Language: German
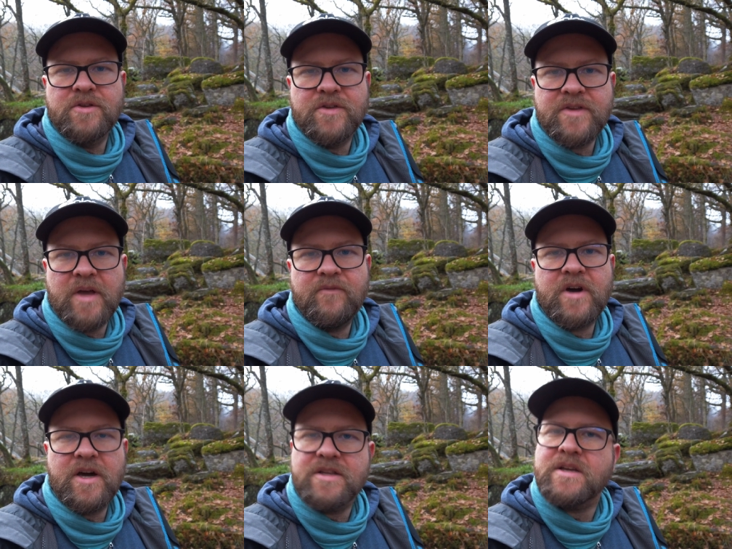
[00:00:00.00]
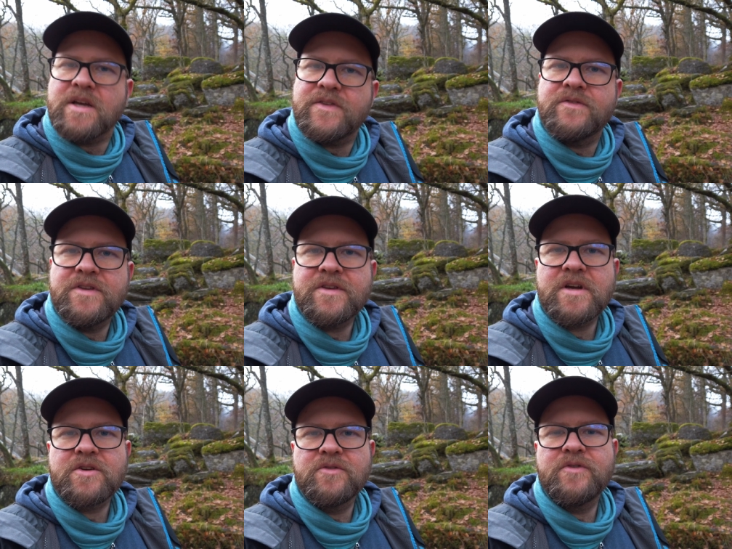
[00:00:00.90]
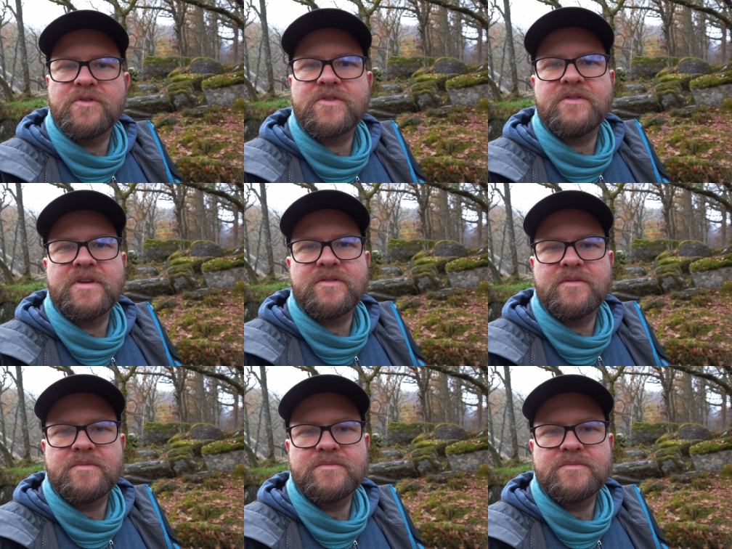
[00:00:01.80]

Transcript: Das ist einfach ein ganz wichtiger Grund für uns gewesen.